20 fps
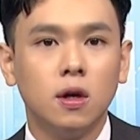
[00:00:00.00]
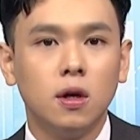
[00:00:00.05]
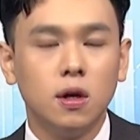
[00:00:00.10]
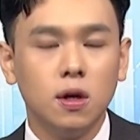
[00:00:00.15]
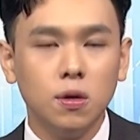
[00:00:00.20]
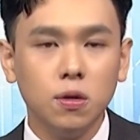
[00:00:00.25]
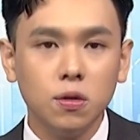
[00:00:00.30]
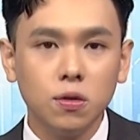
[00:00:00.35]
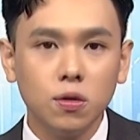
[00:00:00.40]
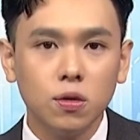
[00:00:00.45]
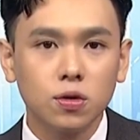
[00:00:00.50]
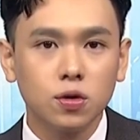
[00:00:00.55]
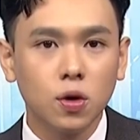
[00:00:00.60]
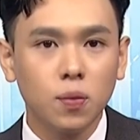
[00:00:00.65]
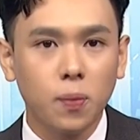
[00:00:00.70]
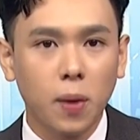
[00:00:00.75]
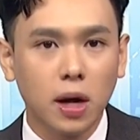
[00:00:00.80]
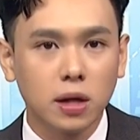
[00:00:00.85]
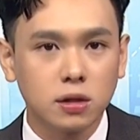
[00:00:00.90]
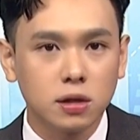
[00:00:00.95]
因为如果说
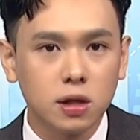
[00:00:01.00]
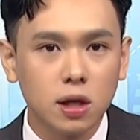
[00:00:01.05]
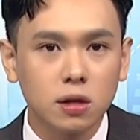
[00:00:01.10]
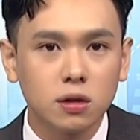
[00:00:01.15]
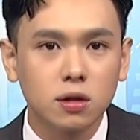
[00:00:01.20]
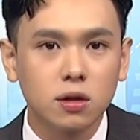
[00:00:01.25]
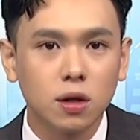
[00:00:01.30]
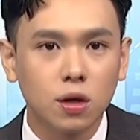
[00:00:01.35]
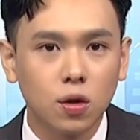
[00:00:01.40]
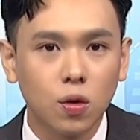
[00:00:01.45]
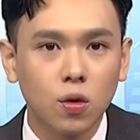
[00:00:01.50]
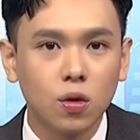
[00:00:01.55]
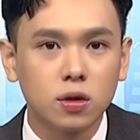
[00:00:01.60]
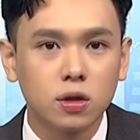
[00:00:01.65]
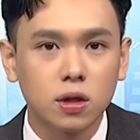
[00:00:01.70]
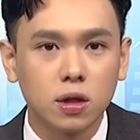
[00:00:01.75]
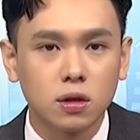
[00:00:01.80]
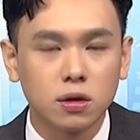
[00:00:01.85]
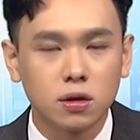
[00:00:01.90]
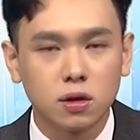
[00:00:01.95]
把这样子的过
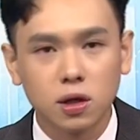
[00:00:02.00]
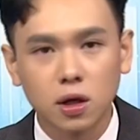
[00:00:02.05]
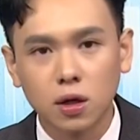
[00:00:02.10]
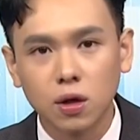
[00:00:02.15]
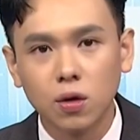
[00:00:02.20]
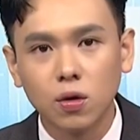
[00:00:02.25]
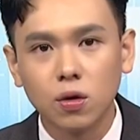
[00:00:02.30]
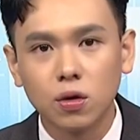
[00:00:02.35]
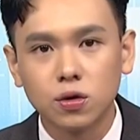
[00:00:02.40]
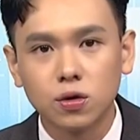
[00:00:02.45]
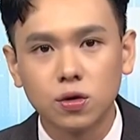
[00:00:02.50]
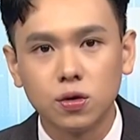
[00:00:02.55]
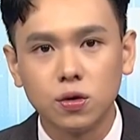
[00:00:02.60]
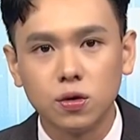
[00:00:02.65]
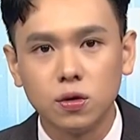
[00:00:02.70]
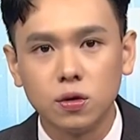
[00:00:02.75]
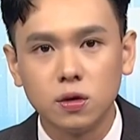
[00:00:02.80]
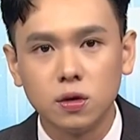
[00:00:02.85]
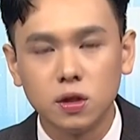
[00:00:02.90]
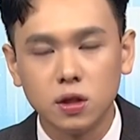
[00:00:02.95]
程撑过
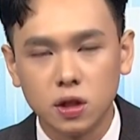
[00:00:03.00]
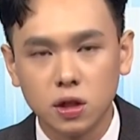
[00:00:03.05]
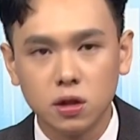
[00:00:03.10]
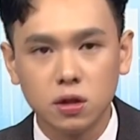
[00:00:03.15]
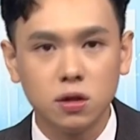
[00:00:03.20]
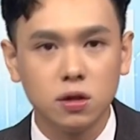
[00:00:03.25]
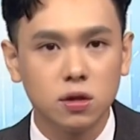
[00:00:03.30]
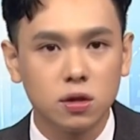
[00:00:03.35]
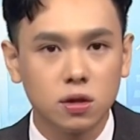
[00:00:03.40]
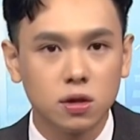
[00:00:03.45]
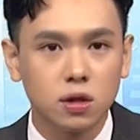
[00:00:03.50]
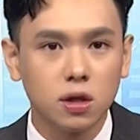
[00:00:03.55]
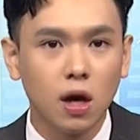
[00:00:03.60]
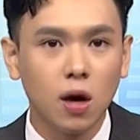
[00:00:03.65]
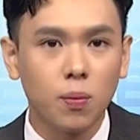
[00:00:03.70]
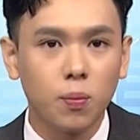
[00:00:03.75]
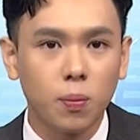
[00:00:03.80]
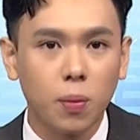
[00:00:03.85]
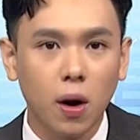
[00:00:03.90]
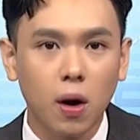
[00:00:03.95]
去，其实只要
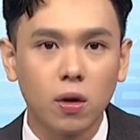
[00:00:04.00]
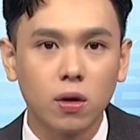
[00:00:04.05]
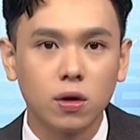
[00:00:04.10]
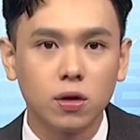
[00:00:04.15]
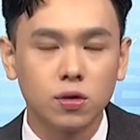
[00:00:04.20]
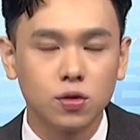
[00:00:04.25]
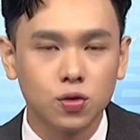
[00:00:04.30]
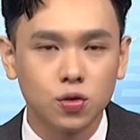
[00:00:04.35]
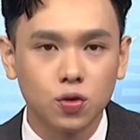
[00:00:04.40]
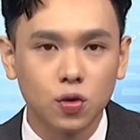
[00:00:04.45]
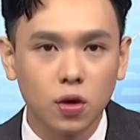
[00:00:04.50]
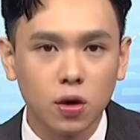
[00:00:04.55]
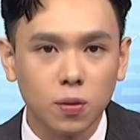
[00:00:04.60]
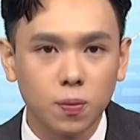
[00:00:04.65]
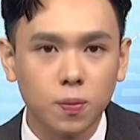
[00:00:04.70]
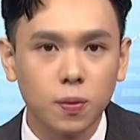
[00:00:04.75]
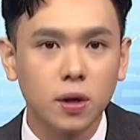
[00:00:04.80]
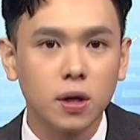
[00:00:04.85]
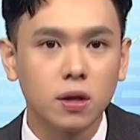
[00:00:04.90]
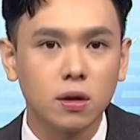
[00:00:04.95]
鲍尔随
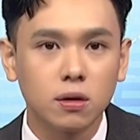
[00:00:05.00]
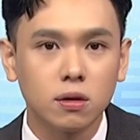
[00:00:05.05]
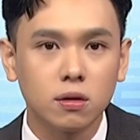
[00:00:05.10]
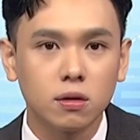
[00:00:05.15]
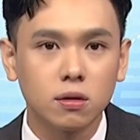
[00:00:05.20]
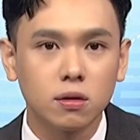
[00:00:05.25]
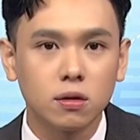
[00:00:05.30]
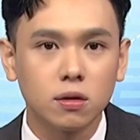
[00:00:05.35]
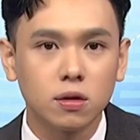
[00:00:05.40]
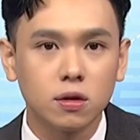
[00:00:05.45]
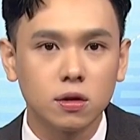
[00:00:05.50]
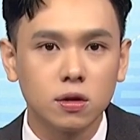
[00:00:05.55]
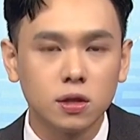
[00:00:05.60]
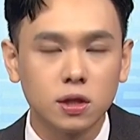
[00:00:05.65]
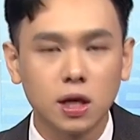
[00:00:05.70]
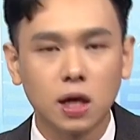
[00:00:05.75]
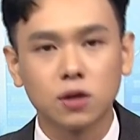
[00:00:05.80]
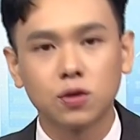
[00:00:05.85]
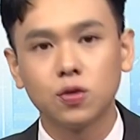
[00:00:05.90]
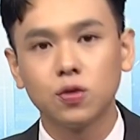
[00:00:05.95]
便
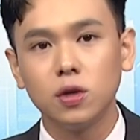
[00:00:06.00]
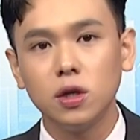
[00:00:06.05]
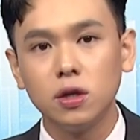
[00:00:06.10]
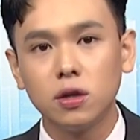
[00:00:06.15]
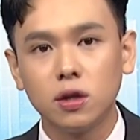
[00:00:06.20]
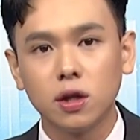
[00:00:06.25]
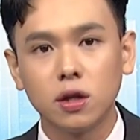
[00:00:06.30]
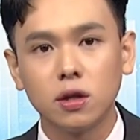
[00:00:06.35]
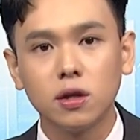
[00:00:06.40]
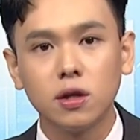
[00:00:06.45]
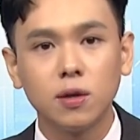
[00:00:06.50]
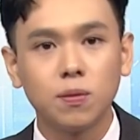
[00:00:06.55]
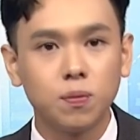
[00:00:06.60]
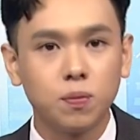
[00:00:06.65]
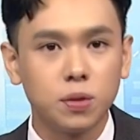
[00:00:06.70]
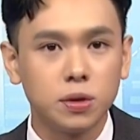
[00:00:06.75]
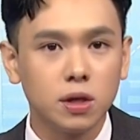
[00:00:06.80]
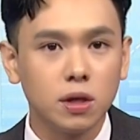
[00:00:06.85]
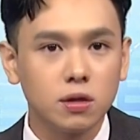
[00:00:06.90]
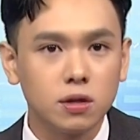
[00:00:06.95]
讲出一点点
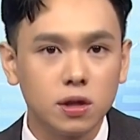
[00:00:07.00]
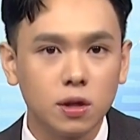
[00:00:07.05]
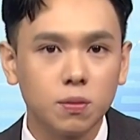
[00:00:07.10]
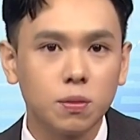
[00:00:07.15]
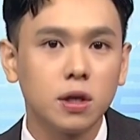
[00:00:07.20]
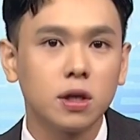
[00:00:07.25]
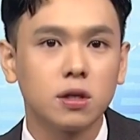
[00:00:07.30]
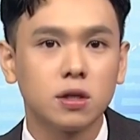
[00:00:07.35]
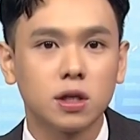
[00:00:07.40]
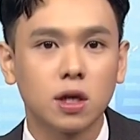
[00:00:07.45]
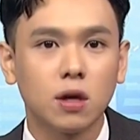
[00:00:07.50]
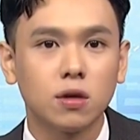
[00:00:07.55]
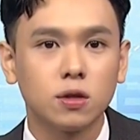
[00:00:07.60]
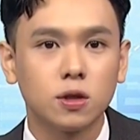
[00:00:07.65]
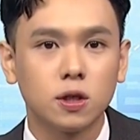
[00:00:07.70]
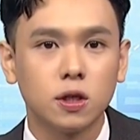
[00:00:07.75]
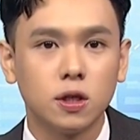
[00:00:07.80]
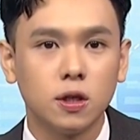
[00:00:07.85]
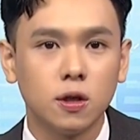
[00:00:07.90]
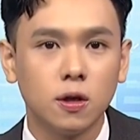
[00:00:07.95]
比较正面的消
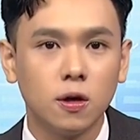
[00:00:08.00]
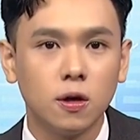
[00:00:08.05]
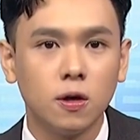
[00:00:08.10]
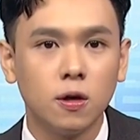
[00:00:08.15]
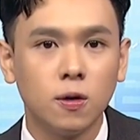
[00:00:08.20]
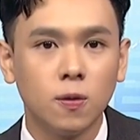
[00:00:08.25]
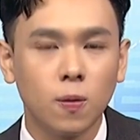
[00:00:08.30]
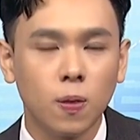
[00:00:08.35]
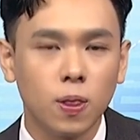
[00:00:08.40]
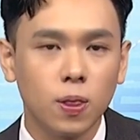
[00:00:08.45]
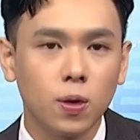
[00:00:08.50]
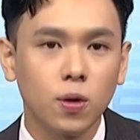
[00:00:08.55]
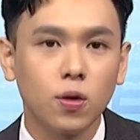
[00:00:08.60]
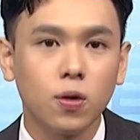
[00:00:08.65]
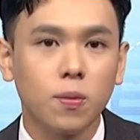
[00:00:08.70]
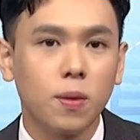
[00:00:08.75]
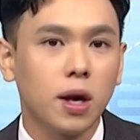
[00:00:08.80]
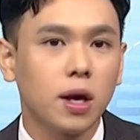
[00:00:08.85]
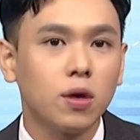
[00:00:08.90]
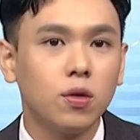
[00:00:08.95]
息，对
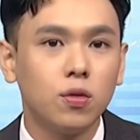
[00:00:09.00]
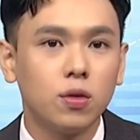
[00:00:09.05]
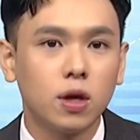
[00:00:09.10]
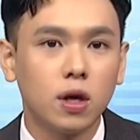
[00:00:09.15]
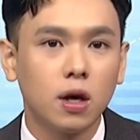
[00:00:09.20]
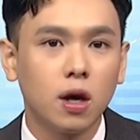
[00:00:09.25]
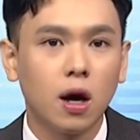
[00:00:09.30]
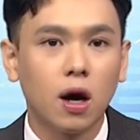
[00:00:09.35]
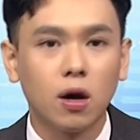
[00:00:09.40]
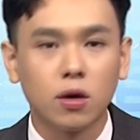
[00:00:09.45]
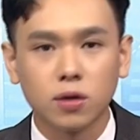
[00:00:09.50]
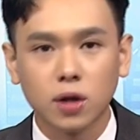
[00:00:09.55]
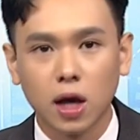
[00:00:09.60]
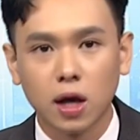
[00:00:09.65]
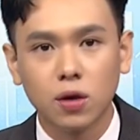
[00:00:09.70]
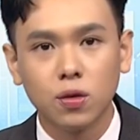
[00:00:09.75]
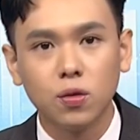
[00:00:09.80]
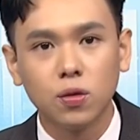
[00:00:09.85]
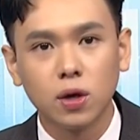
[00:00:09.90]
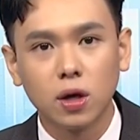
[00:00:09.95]
美股也好，
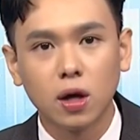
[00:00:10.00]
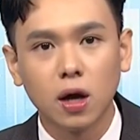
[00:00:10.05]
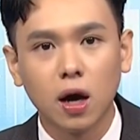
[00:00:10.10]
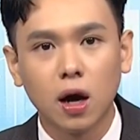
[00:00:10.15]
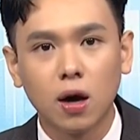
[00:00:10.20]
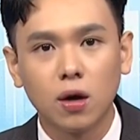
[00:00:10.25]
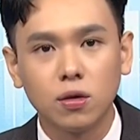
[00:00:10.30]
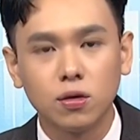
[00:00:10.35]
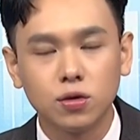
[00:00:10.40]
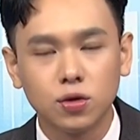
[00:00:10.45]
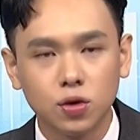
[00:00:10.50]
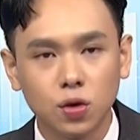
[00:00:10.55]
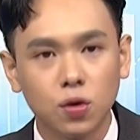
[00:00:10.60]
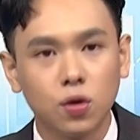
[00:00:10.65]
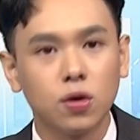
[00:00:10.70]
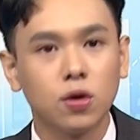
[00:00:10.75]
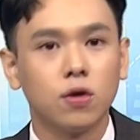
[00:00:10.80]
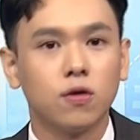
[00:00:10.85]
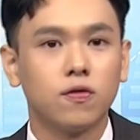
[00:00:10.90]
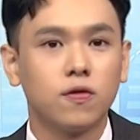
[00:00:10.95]
台股也好，就
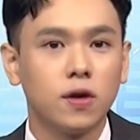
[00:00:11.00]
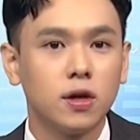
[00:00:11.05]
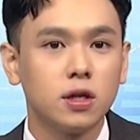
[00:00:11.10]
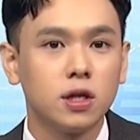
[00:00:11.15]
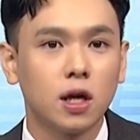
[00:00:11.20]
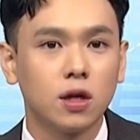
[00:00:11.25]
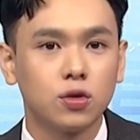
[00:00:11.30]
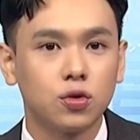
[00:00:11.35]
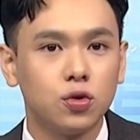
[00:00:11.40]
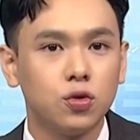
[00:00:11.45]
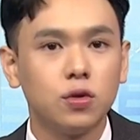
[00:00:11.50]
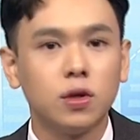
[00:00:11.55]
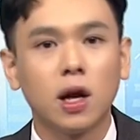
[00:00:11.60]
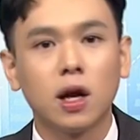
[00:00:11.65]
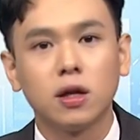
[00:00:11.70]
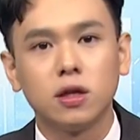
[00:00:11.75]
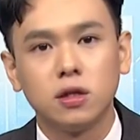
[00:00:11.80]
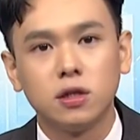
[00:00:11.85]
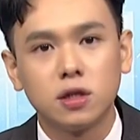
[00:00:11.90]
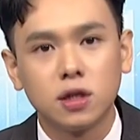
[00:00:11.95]
会有非常巨大
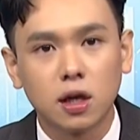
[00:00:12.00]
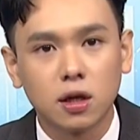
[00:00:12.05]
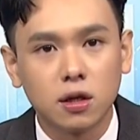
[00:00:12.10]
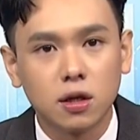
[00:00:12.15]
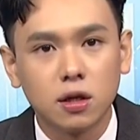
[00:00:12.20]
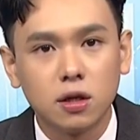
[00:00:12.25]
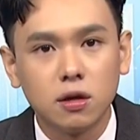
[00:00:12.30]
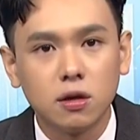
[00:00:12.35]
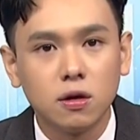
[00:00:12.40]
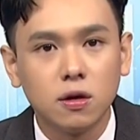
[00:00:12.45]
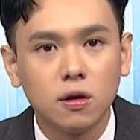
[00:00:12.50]
的影响力。